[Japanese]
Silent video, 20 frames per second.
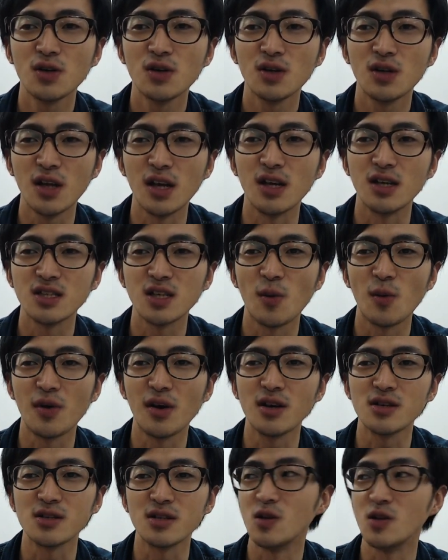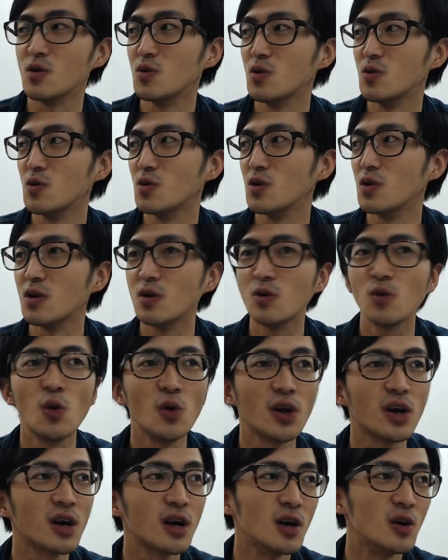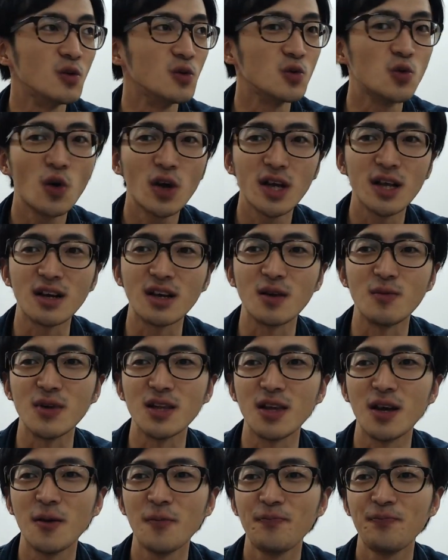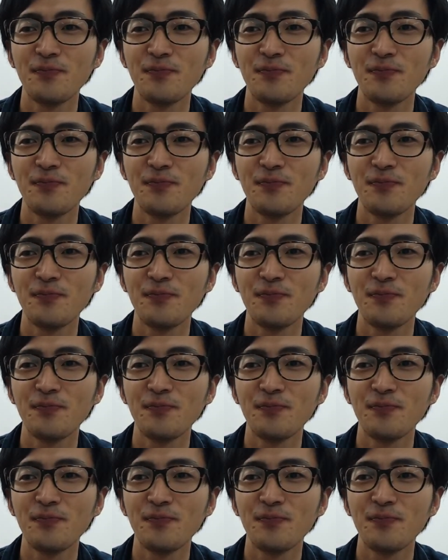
ね喋らずにこうなんか動きだけ見て、